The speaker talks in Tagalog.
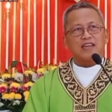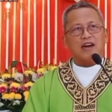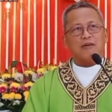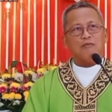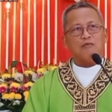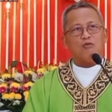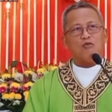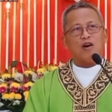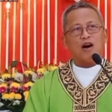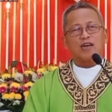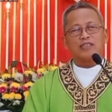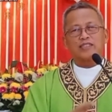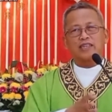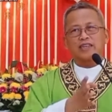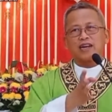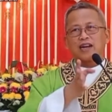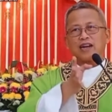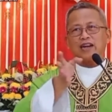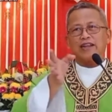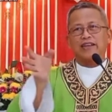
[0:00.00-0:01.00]
kabuang
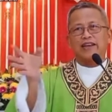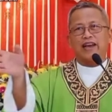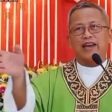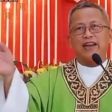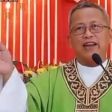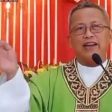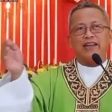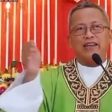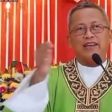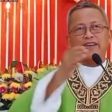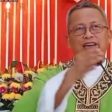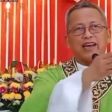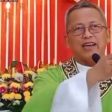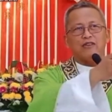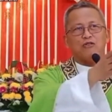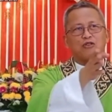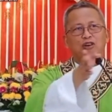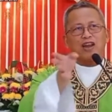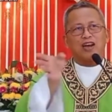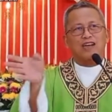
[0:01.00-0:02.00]
sa
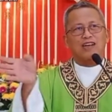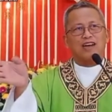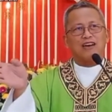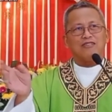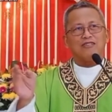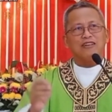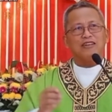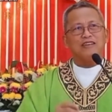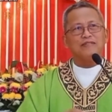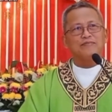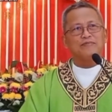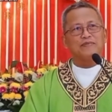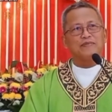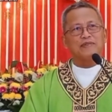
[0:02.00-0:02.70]
kaglikay-likay og lakaw eh.